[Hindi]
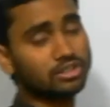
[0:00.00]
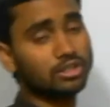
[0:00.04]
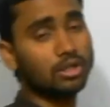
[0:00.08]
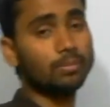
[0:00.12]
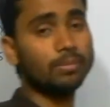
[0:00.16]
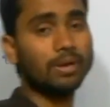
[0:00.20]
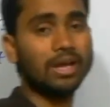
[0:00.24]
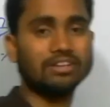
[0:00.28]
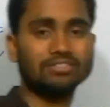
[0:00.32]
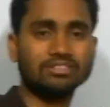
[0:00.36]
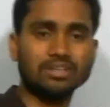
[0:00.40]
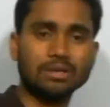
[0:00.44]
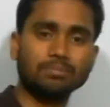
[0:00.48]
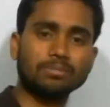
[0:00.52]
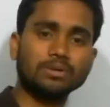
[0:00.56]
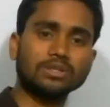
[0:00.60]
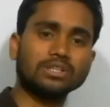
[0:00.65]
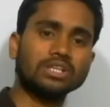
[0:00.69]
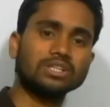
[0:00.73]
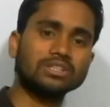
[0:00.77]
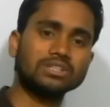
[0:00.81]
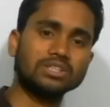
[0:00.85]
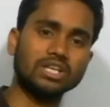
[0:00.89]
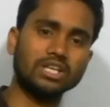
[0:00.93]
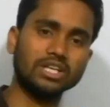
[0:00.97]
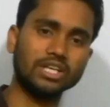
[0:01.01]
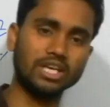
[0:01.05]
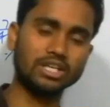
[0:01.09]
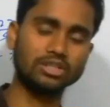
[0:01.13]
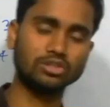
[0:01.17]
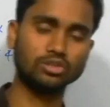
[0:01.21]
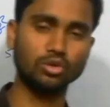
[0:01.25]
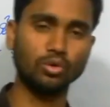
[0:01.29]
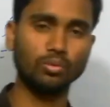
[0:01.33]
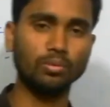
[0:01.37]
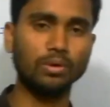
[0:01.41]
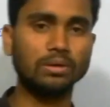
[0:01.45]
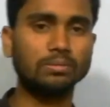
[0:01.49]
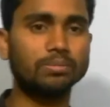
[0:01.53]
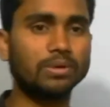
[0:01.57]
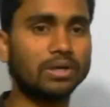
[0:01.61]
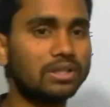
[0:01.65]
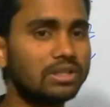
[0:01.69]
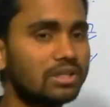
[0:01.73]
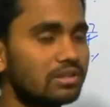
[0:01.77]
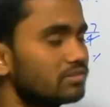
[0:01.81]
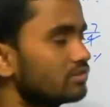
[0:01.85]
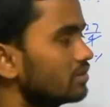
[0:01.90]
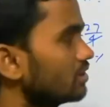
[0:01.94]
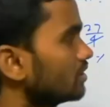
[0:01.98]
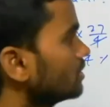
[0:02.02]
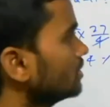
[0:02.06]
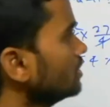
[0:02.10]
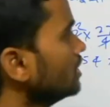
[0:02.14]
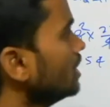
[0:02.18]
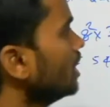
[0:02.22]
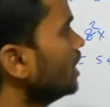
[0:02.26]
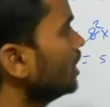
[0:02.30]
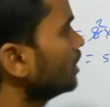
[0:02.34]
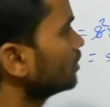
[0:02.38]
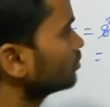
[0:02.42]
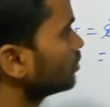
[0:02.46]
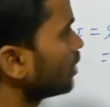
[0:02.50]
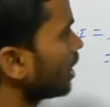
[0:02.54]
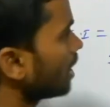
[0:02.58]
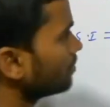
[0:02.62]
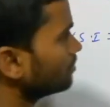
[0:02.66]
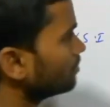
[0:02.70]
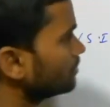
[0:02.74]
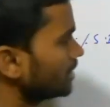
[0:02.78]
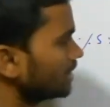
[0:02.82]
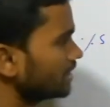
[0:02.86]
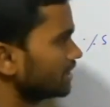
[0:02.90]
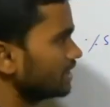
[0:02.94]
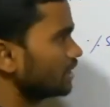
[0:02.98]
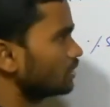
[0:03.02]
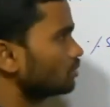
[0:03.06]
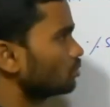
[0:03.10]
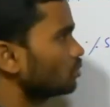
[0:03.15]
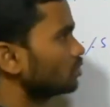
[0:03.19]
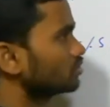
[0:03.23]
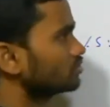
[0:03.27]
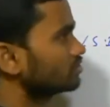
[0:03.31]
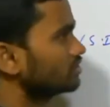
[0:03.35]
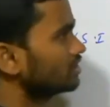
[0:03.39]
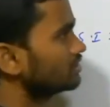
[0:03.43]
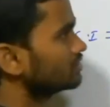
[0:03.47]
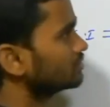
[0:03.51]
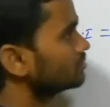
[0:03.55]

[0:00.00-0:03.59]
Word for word: अब ऐसे पता चल गया चौवन प्रतिशत तो आप देखिए क्वेश्चन